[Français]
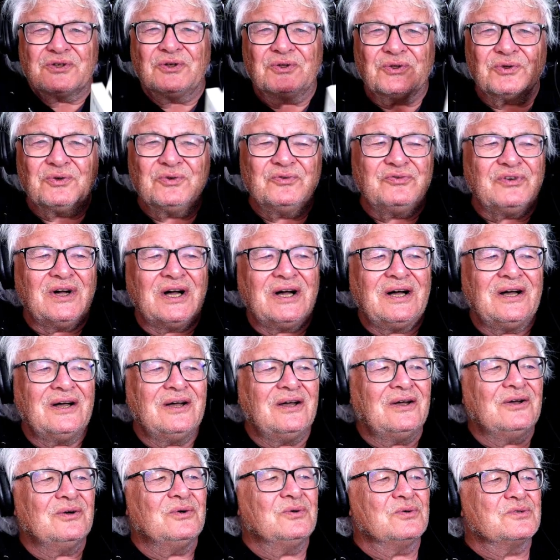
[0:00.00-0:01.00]

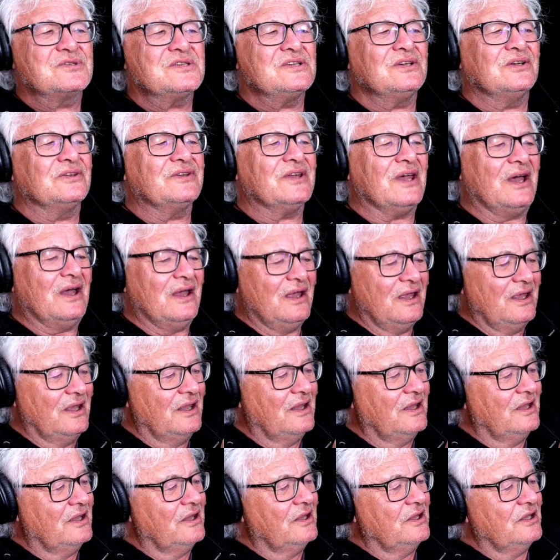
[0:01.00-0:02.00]
retrouvera au centre.
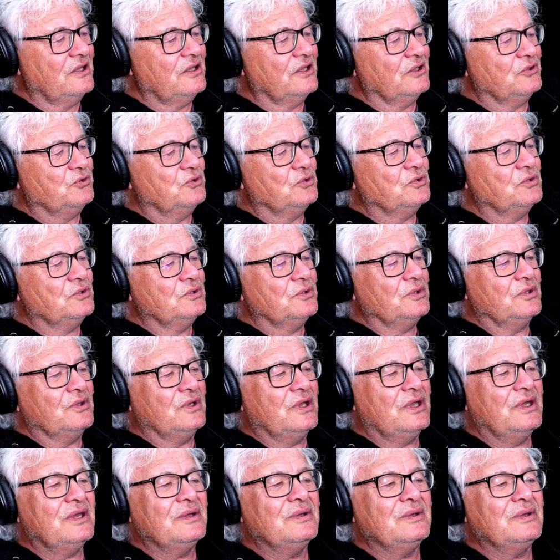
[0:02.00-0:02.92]
Il y a deux